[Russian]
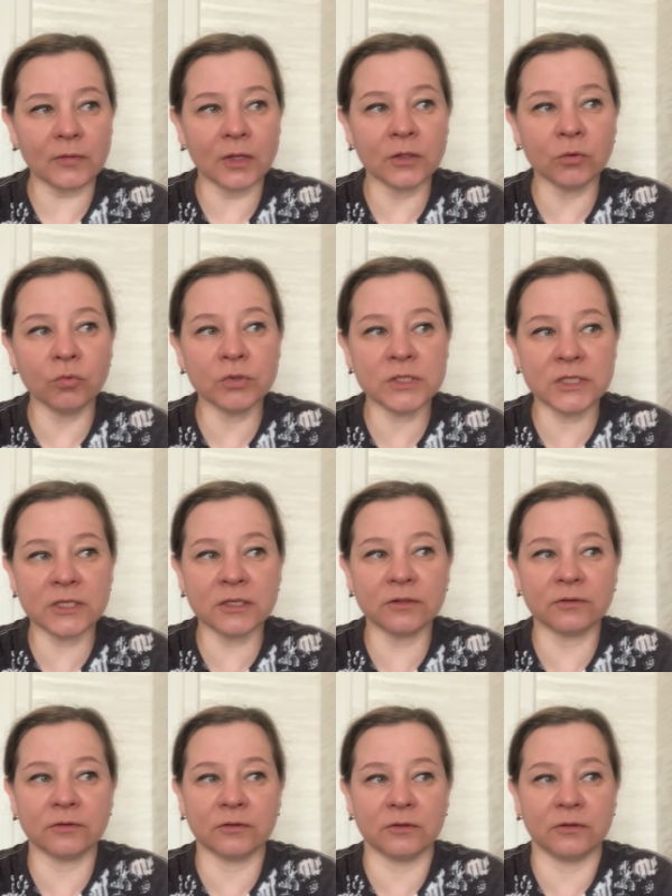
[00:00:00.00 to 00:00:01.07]
на УЗИ
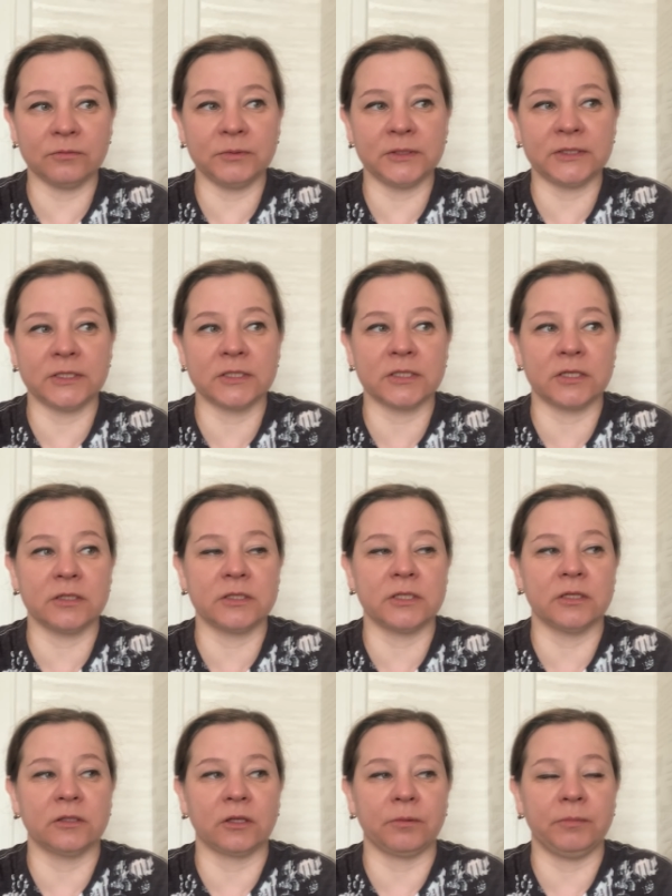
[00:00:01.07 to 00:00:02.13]
э, в медицинский
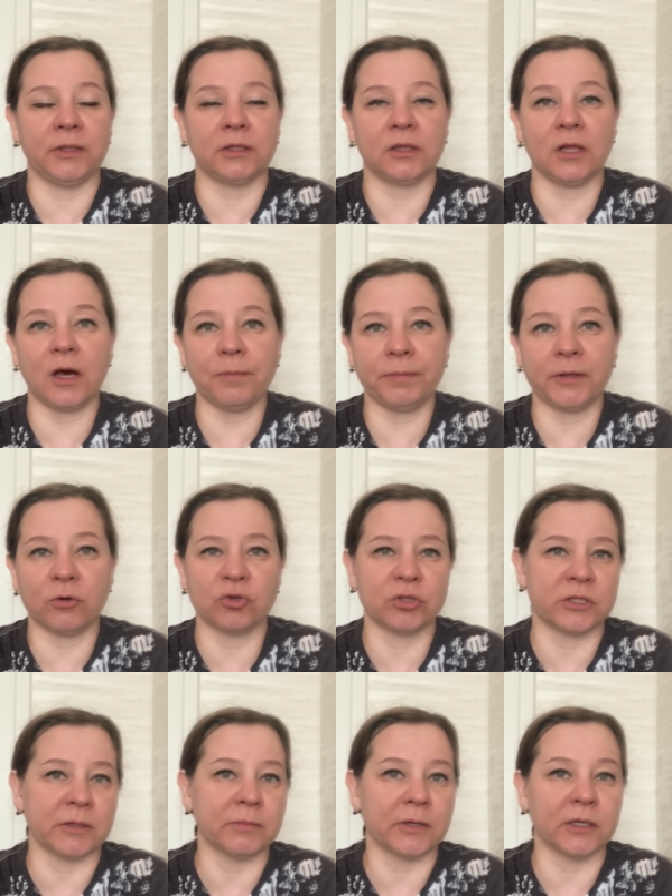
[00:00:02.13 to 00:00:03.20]
центр Медлаб. Я уже
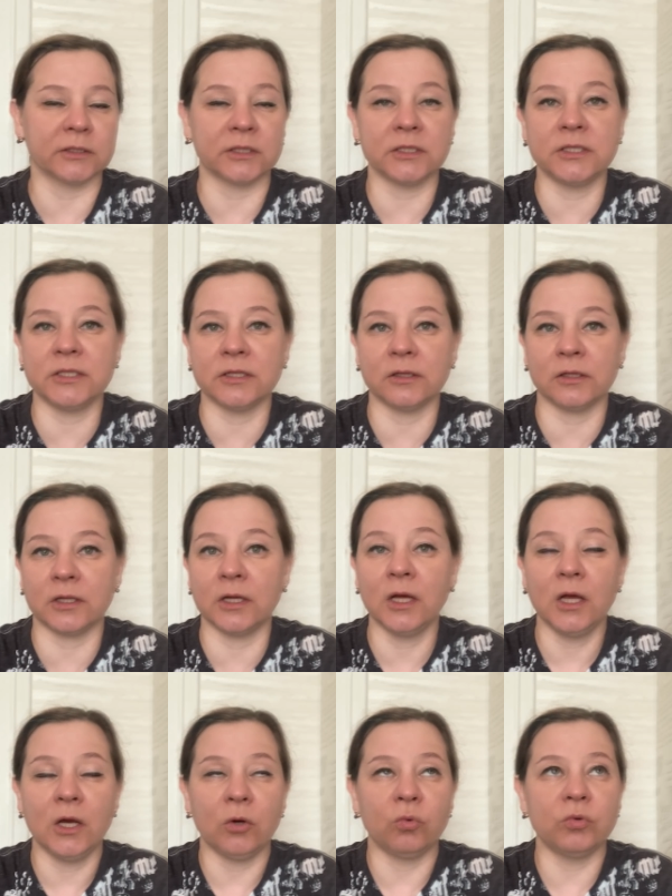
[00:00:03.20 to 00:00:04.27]
там как-то делала
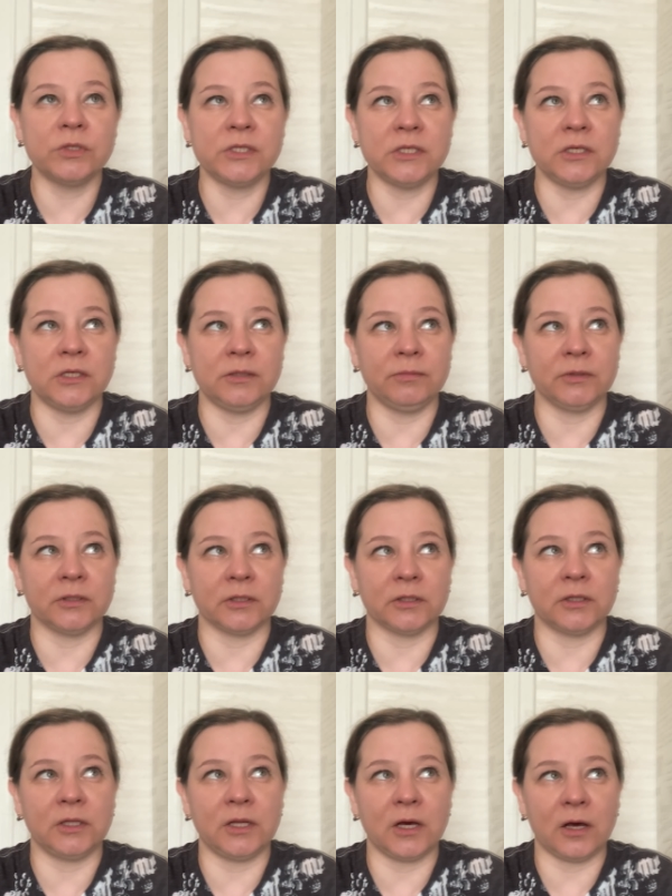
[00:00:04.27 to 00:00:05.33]
УЗИ именно
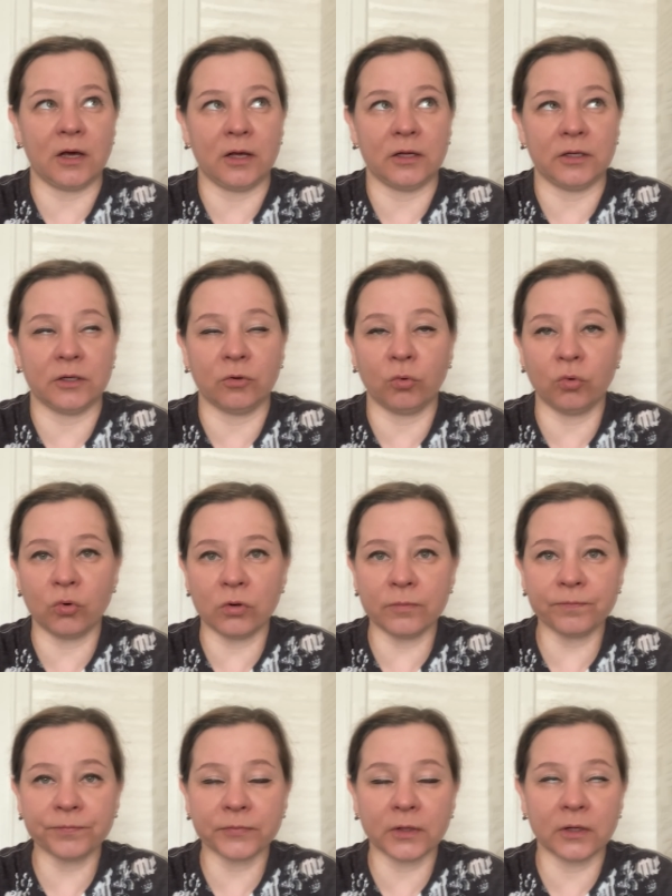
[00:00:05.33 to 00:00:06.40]
для ЭКО,
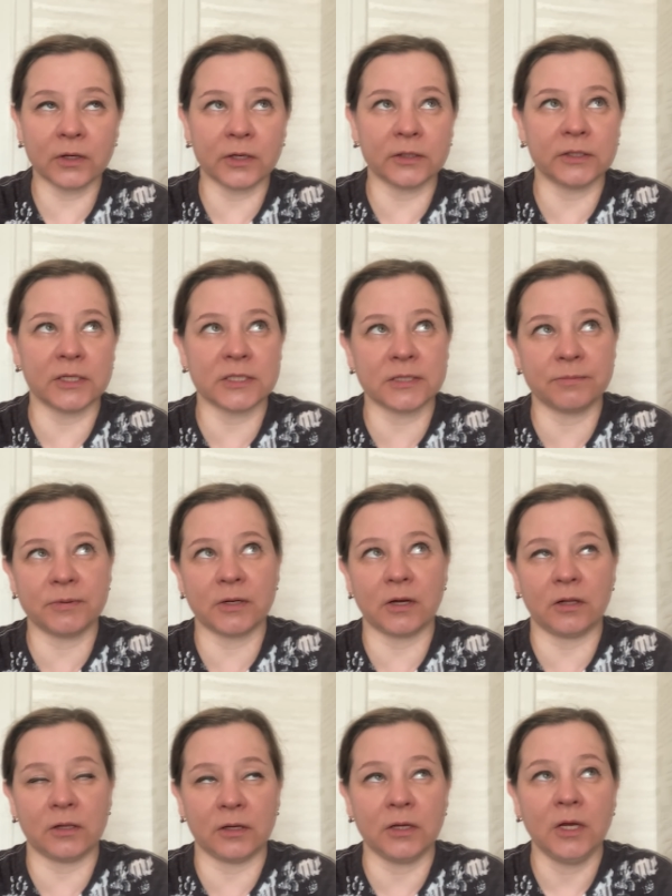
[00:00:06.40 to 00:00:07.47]
э, когда
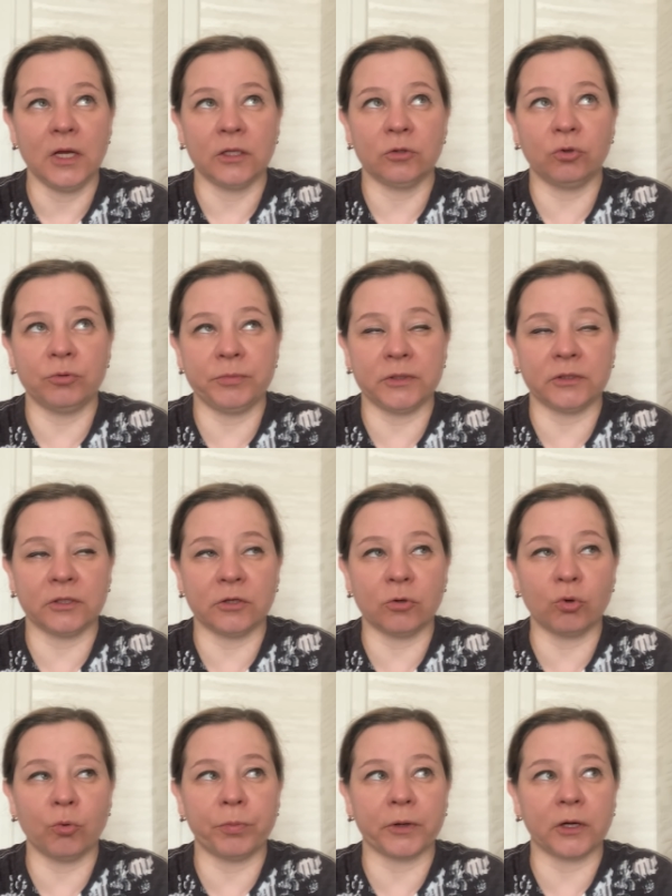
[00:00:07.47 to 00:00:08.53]
собирала документы к
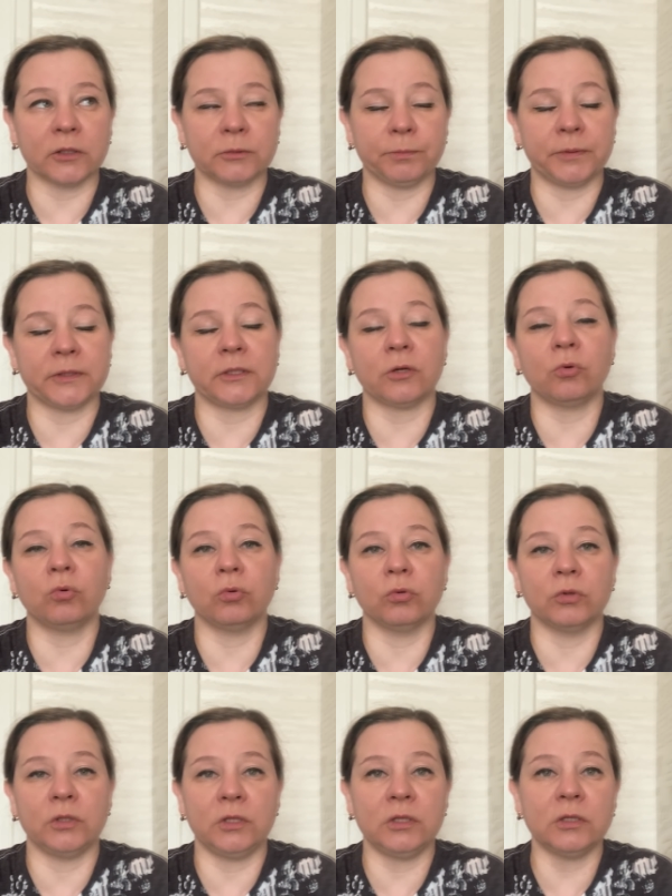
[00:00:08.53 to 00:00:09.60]
ЭКО
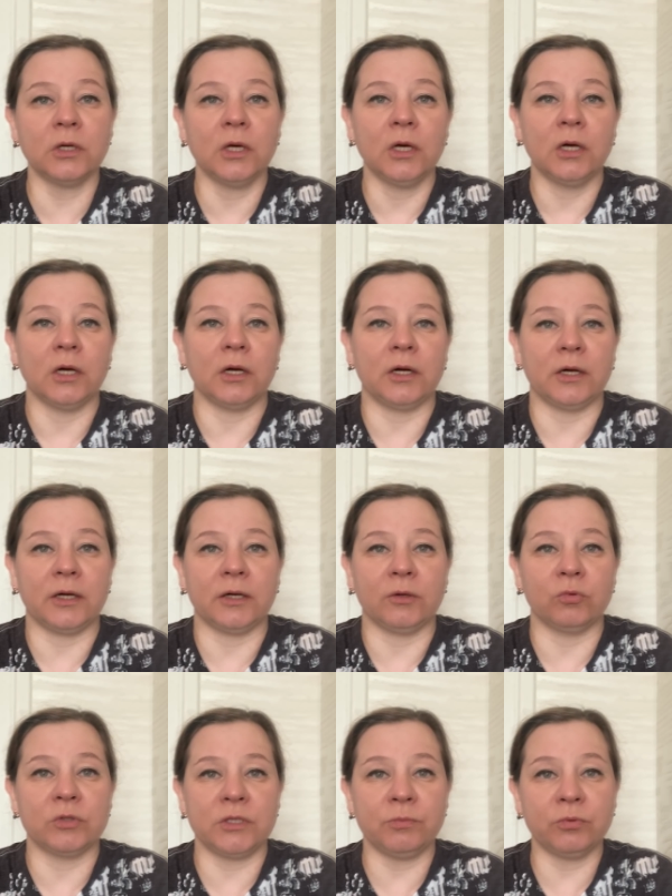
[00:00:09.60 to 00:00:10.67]
протоколу. И
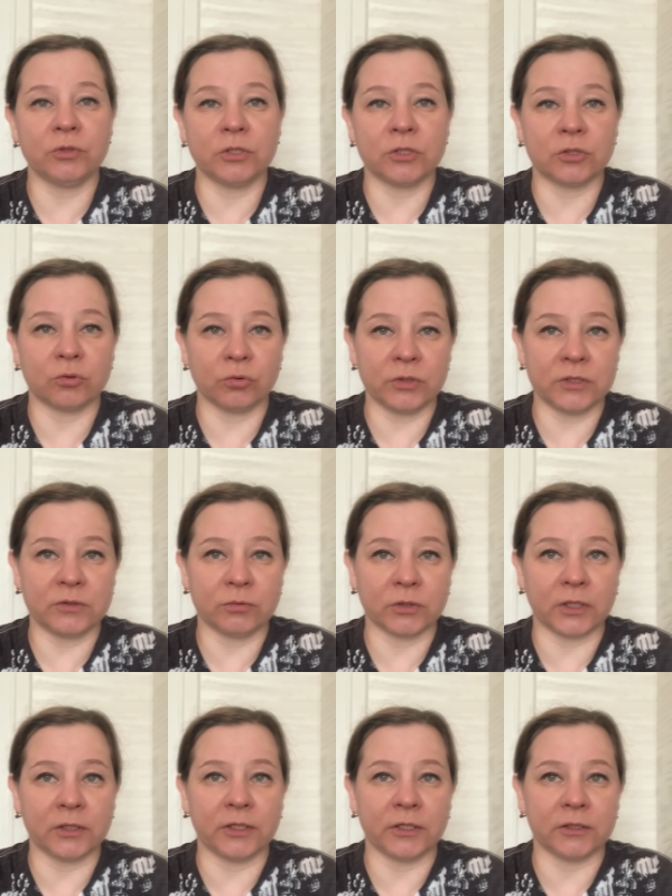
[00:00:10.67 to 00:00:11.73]
а, УЗИ будет стоить вот
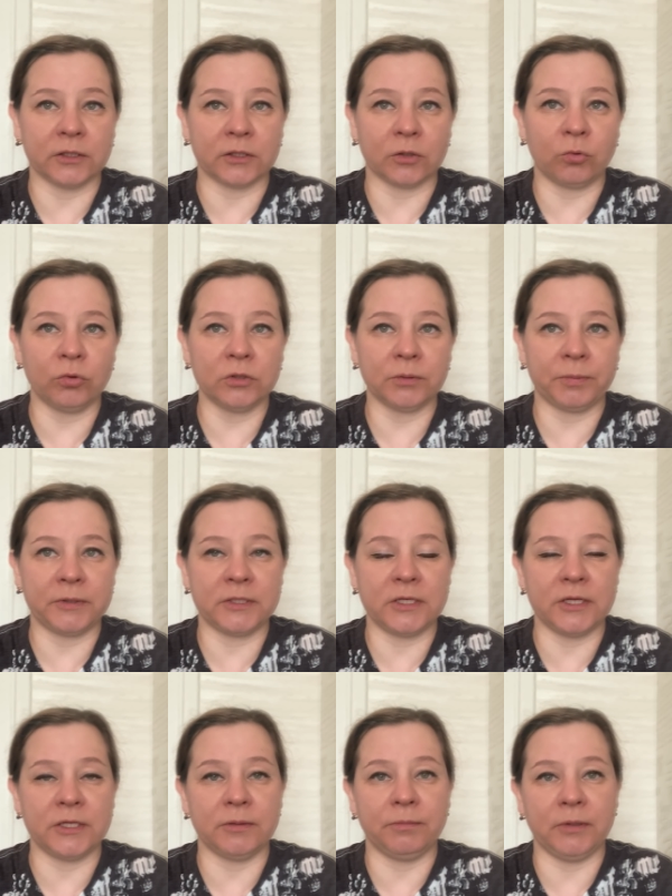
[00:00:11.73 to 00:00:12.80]
конкретно такое на
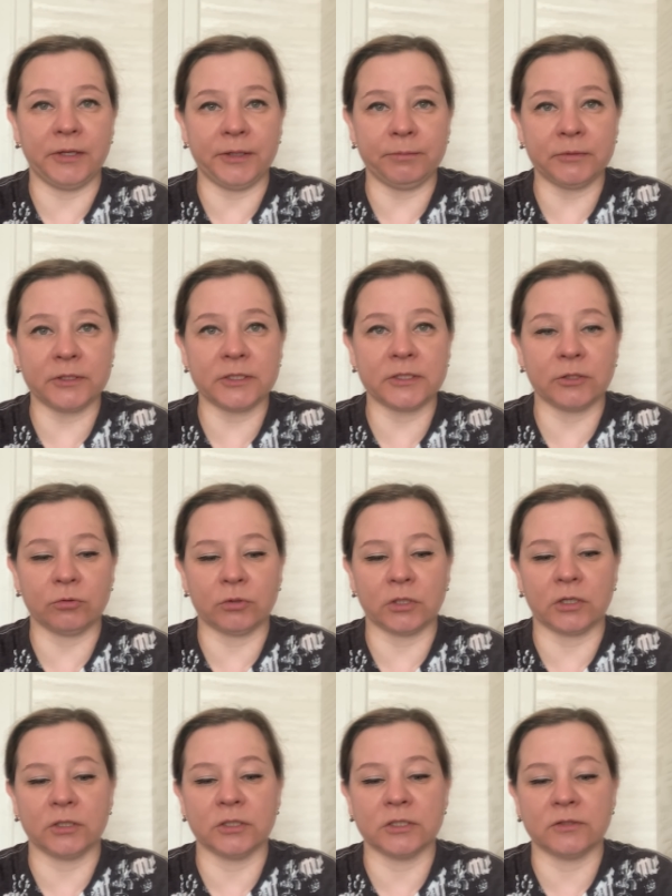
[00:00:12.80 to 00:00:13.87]
определение беременности, оно
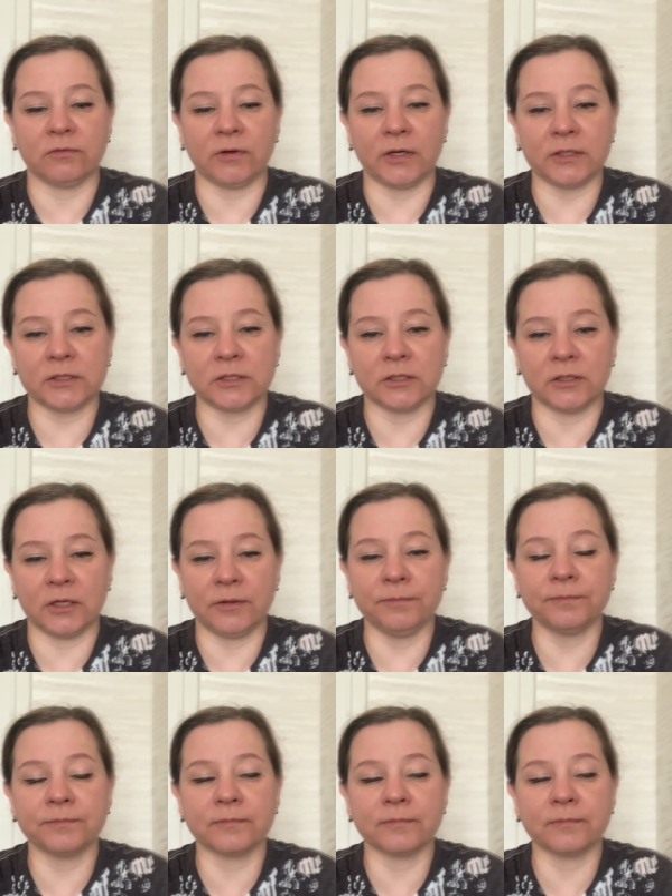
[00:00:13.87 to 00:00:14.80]
так и называется, да,